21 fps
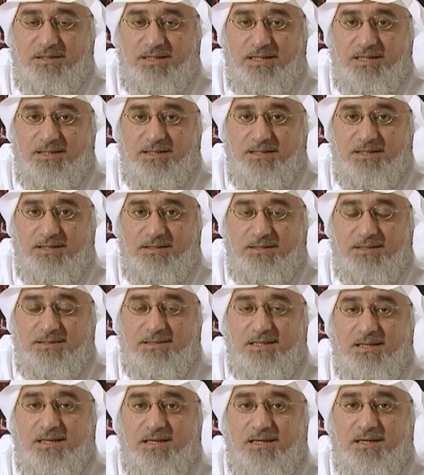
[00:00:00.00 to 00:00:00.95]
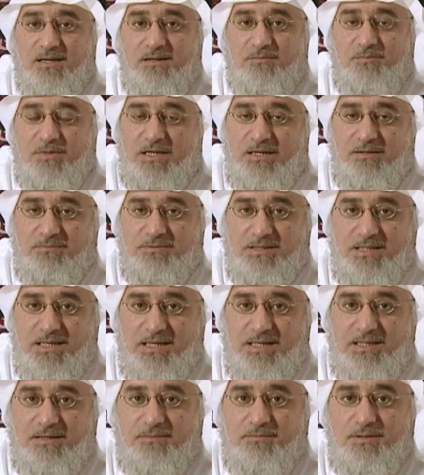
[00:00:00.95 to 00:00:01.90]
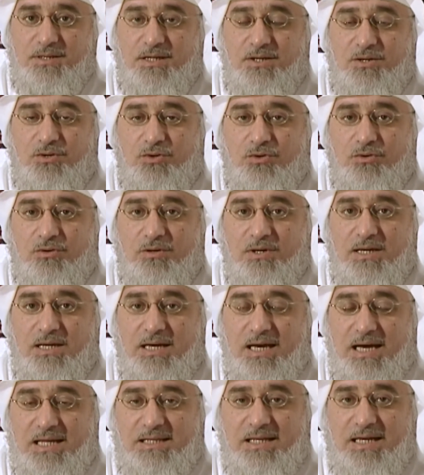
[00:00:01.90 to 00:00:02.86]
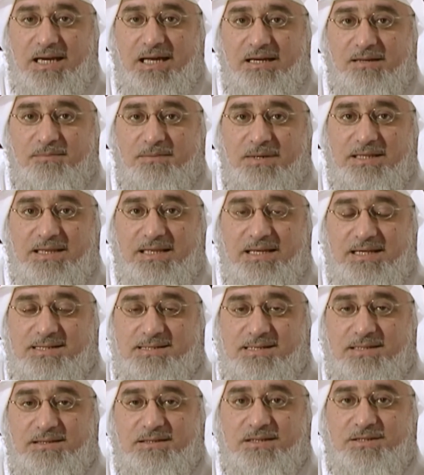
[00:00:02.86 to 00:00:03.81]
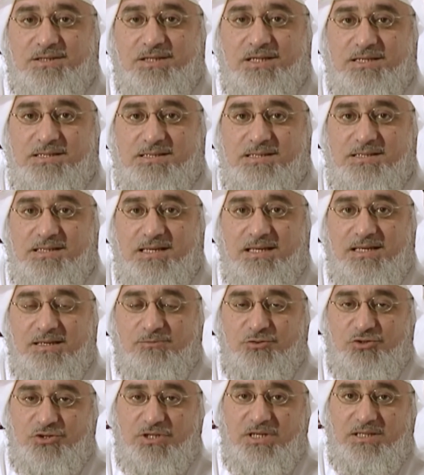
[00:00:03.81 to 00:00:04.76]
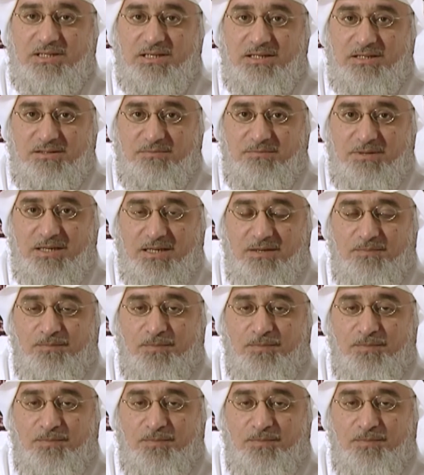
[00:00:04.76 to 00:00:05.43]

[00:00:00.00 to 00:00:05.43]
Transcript: يعني نتذكر من البدايه بانه هذه العلامات ليست تشخيصيه لمشكله الادمان